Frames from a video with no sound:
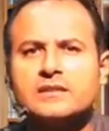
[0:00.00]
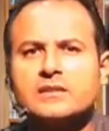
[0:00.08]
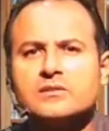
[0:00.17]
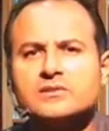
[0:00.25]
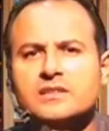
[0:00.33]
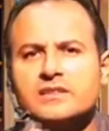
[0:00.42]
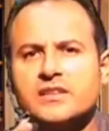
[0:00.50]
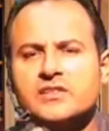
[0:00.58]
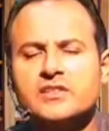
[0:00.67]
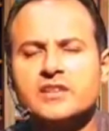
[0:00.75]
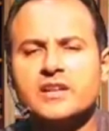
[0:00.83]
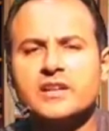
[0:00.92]
Então já
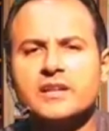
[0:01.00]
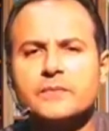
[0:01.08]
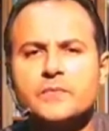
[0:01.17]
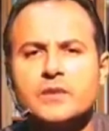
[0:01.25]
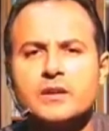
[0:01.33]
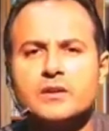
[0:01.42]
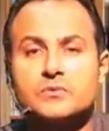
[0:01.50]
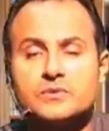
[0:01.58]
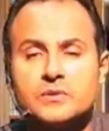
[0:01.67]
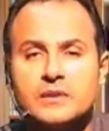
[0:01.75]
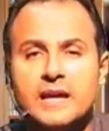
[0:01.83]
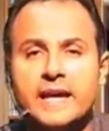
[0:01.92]
deixa aí
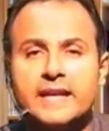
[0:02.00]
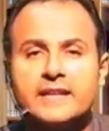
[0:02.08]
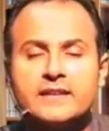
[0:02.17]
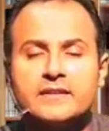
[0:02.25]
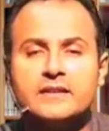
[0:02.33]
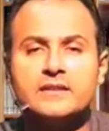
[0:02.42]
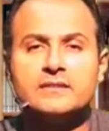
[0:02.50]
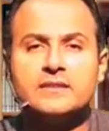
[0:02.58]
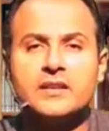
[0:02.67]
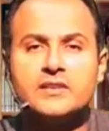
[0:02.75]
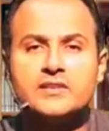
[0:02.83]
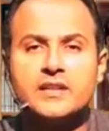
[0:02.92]
o seu like,
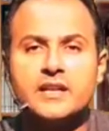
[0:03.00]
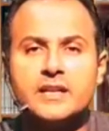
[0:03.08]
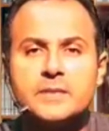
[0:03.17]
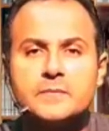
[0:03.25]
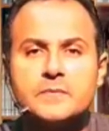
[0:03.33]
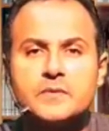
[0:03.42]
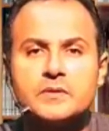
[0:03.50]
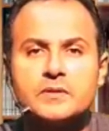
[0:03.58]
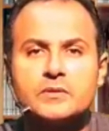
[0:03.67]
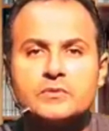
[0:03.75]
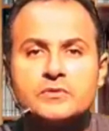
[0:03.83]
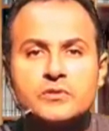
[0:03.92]
deixa aí
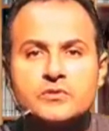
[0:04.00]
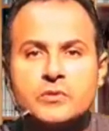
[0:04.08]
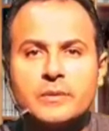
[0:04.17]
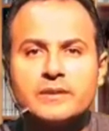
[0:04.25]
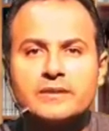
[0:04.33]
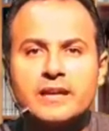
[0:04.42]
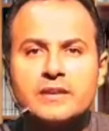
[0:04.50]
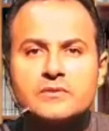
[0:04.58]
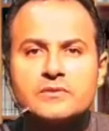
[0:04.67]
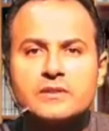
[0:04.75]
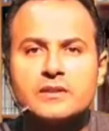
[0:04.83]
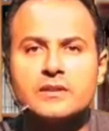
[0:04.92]
os seus
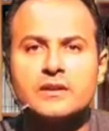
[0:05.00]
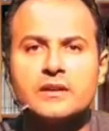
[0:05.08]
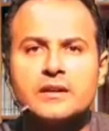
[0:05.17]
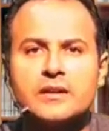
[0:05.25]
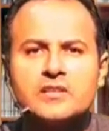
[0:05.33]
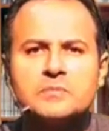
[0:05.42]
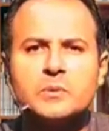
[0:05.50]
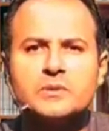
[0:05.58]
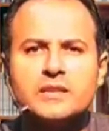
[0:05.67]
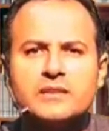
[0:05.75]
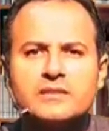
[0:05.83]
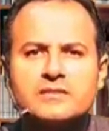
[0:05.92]
comentários
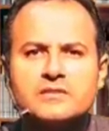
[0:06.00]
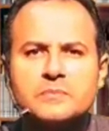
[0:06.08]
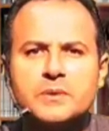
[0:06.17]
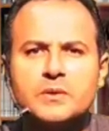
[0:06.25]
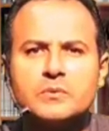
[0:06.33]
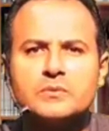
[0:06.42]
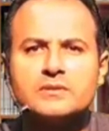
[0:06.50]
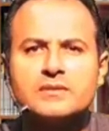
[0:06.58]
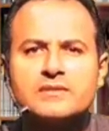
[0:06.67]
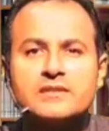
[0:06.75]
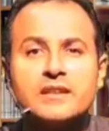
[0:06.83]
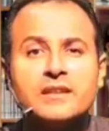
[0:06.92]
respondendo essas
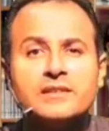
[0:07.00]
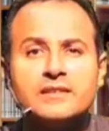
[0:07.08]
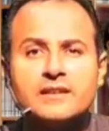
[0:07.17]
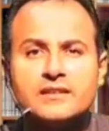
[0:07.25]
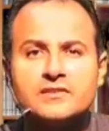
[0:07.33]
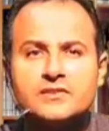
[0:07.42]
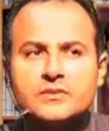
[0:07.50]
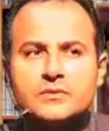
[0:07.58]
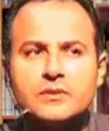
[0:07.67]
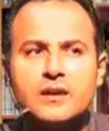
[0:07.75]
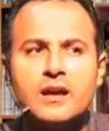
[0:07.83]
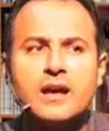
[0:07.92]
perguntas e
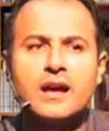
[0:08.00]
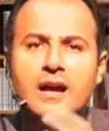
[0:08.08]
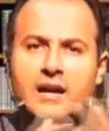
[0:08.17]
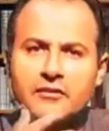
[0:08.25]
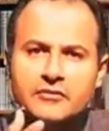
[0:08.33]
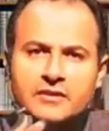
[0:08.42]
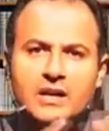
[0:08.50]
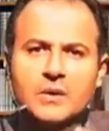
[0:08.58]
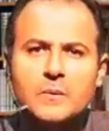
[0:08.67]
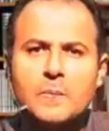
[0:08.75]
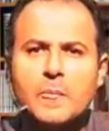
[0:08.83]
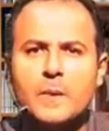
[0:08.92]
interagindo.
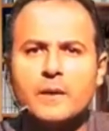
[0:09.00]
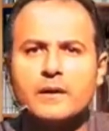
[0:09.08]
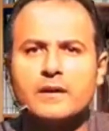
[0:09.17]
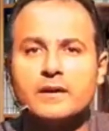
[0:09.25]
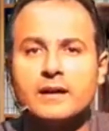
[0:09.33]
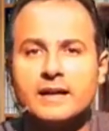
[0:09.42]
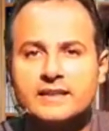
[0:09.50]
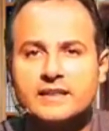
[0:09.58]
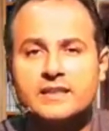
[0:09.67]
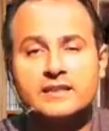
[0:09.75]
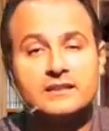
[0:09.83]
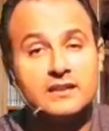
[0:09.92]
Afinal,
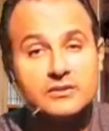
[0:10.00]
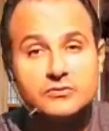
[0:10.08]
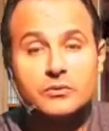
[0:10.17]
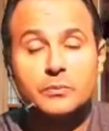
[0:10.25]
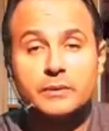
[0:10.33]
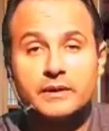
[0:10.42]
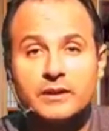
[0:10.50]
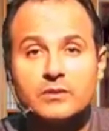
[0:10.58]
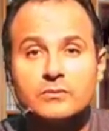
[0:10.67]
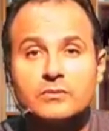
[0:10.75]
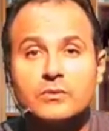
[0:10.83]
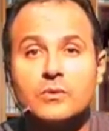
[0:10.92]
aqui a sua
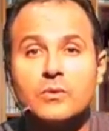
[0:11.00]
opinião